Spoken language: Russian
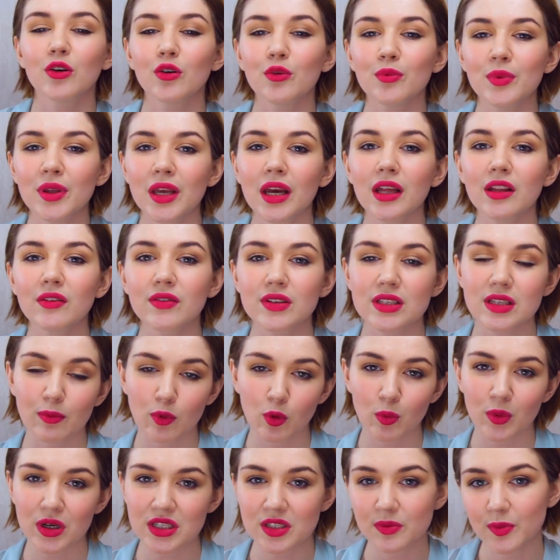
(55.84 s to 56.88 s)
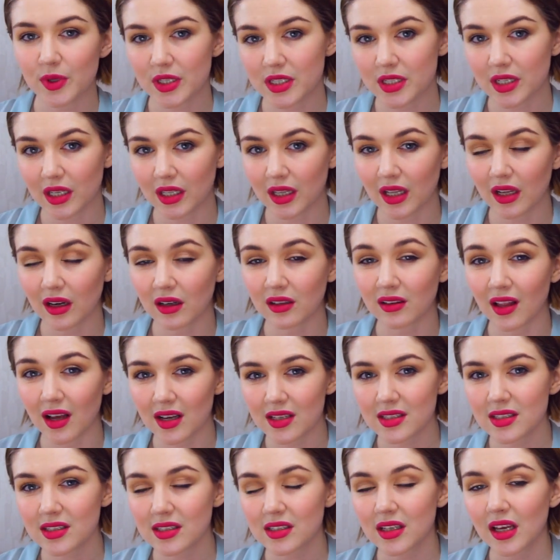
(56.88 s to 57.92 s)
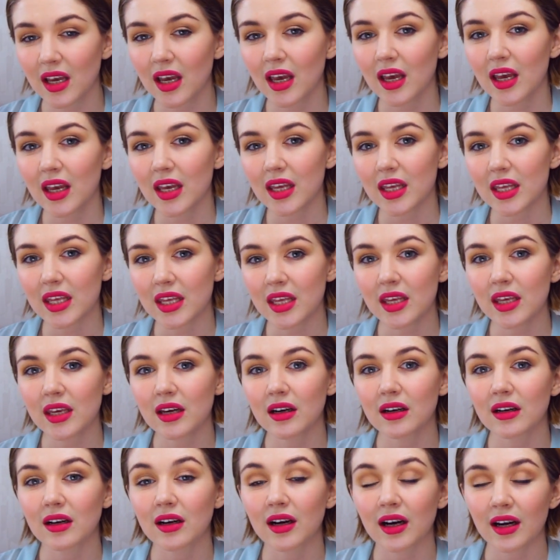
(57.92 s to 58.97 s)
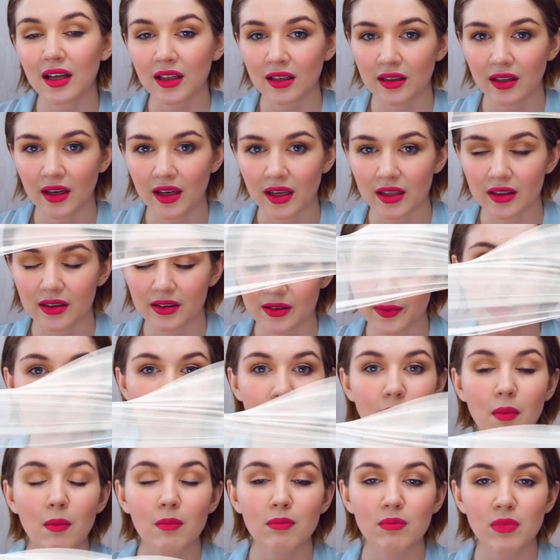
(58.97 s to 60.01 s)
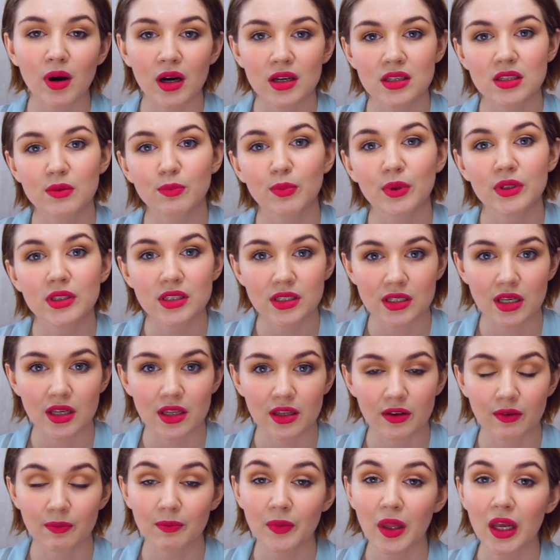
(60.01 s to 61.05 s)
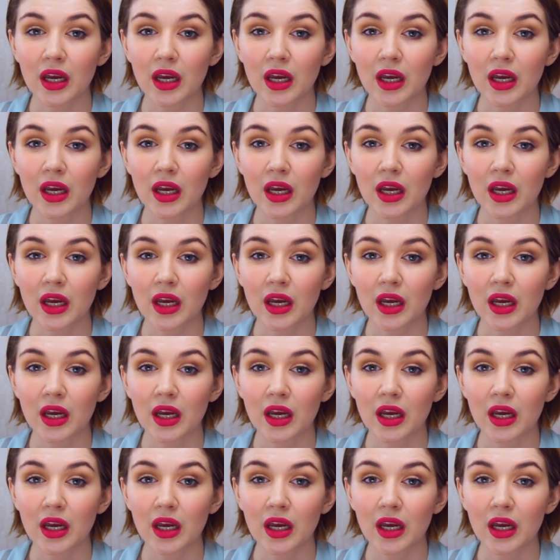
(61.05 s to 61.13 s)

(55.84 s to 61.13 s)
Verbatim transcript: У меня это в основном косметика для глаз и хайлайтер база под тени.